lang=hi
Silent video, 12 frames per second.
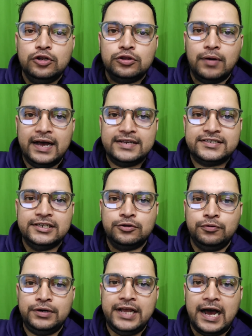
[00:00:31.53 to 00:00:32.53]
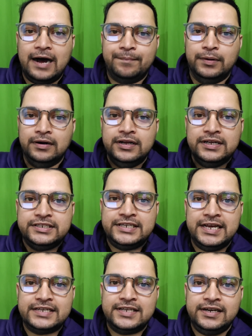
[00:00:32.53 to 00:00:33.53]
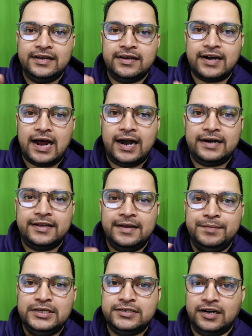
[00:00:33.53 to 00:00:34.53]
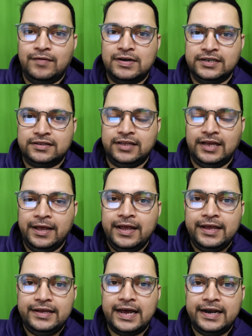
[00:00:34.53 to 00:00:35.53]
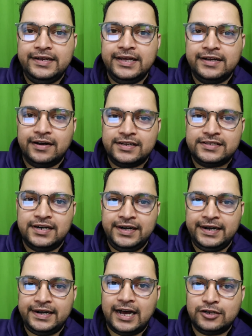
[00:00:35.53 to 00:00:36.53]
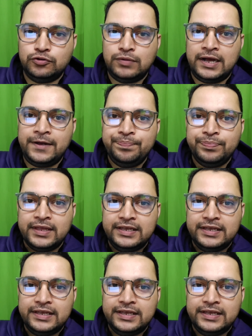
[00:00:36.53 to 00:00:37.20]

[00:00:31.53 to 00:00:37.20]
तो ऐसी त्रुटि आप छः से लेकर आठ के बीच करवा सकते हैं यानी कि करेक्शन डेट आ चुका है